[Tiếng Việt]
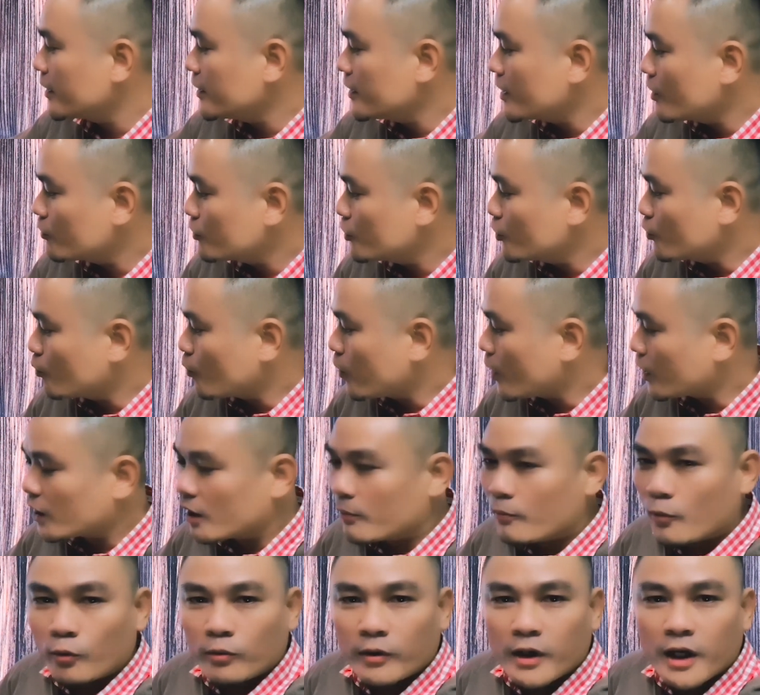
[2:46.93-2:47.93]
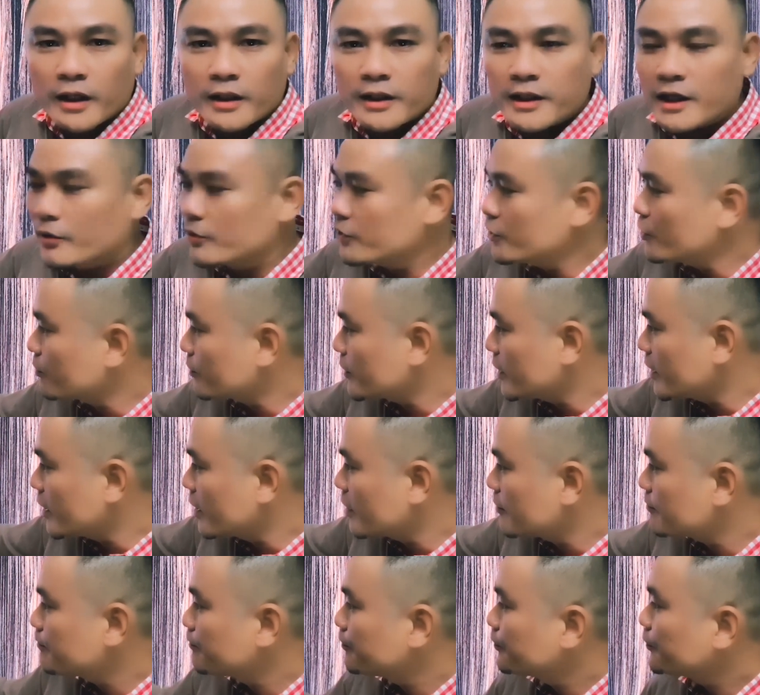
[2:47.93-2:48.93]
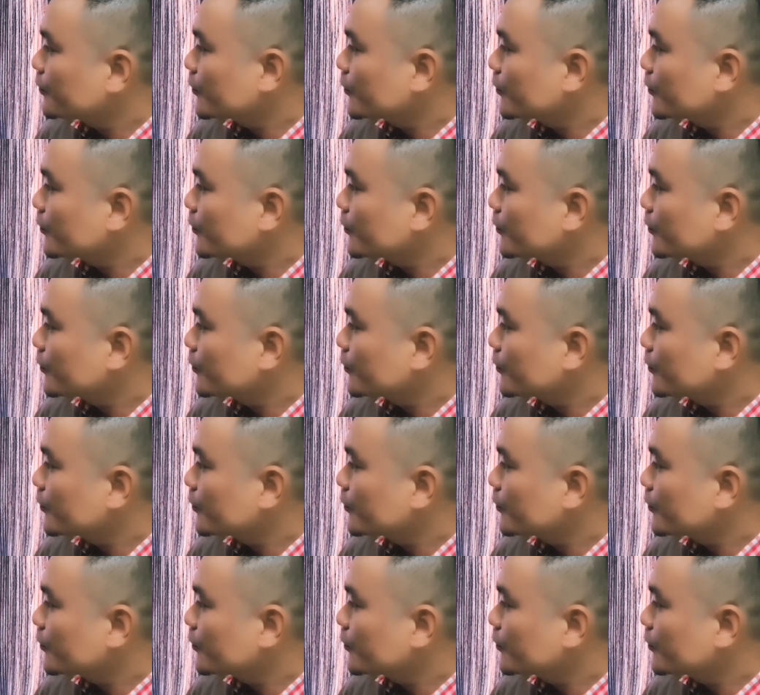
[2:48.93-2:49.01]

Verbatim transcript: hay giáo dục hoặc là một nền giáo dục vậy đó.